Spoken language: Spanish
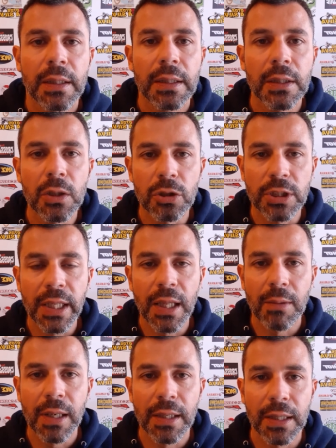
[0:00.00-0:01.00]
Nos queda
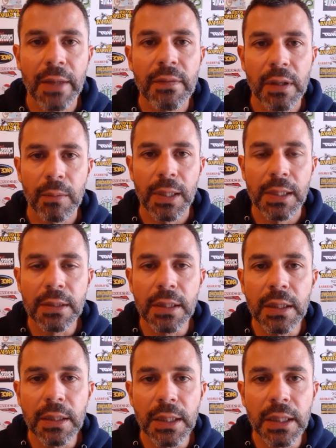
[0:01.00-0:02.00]
hablar de Ander
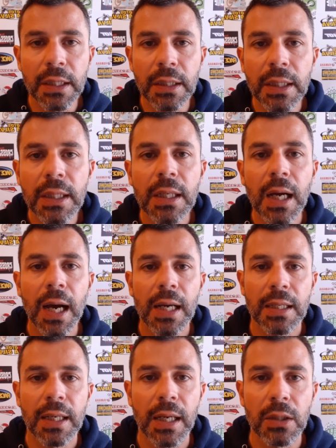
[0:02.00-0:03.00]
Valentín y Neil
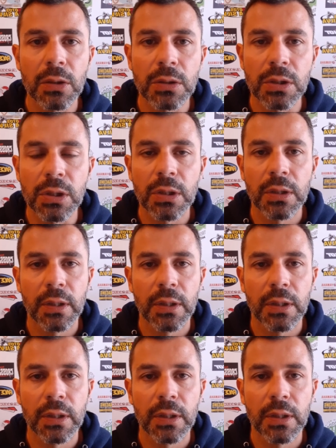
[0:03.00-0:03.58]
Arcarons.